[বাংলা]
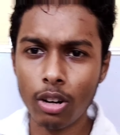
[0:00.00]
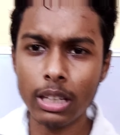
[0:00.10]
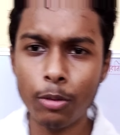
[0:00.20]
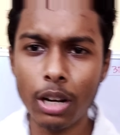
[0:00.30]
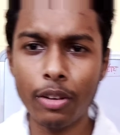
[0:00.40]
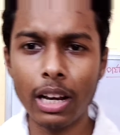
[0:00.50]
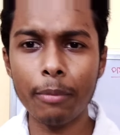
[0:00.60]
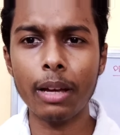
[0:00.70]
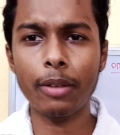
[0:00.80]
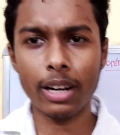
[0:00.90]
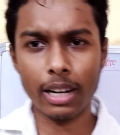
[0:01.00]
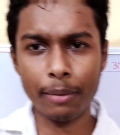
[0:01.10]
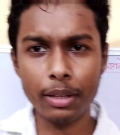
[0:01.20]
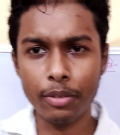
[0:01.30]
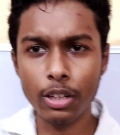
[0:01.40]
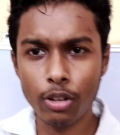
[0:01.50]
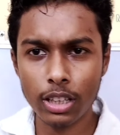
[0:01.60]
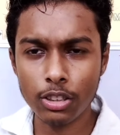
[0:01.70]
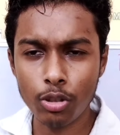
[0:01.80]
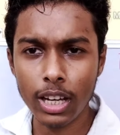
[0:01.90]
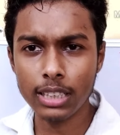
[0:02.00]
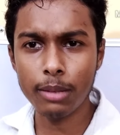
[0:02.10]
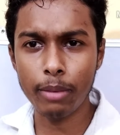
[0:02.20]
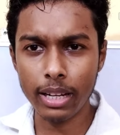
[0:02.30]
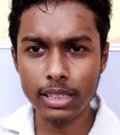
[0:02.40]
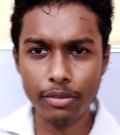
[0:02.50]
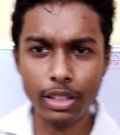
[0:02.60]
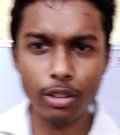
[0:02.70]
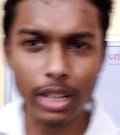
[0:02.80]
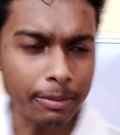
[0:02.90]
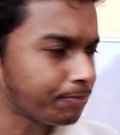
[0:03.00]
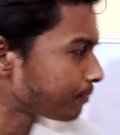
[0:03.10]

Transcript: কথা বলে ফেললাম এবার আমি ভিডিওটাতে চলে আসি মেন যে ভিডিওটা